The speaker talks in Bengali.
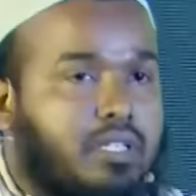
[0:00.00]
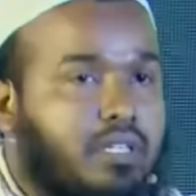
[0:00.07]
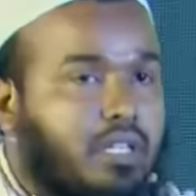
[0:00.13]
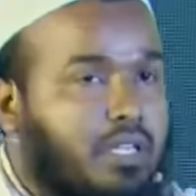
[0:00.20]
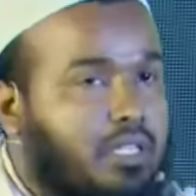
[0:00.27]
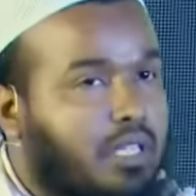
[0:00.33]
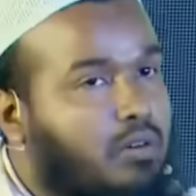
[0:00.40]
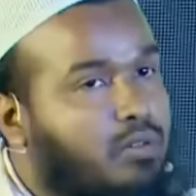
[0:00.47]
টাকা
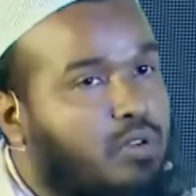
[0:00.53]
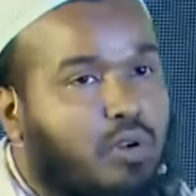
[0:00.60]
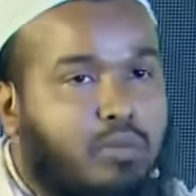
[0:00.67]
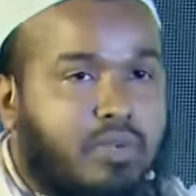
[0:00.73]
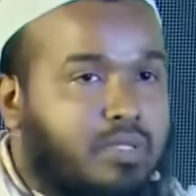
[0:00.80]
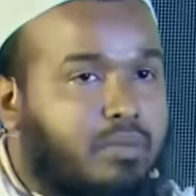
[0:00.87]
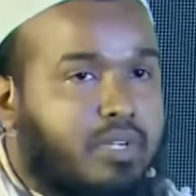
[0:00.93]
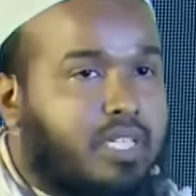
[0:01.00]
তাও ছয়
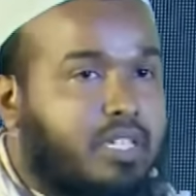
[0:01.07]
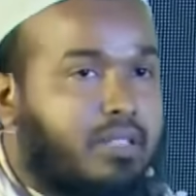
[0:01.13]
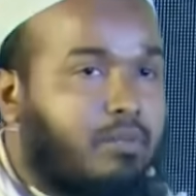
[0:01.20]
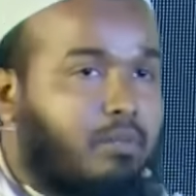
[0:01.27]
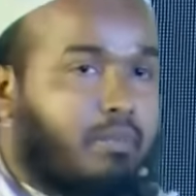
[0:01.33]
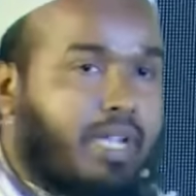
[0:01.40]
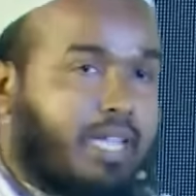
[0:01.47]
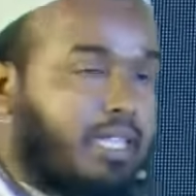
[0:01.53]
মাস বাসে
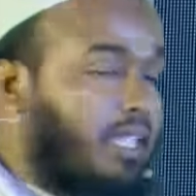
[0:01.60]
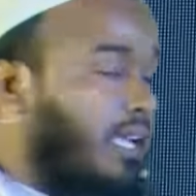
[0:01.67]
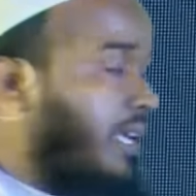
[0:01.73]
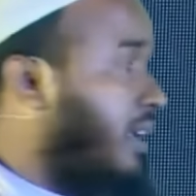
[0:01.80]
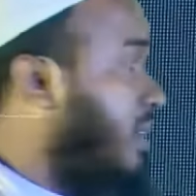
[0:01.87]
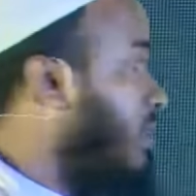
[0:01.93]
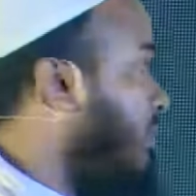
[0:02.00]
বাকি থাকে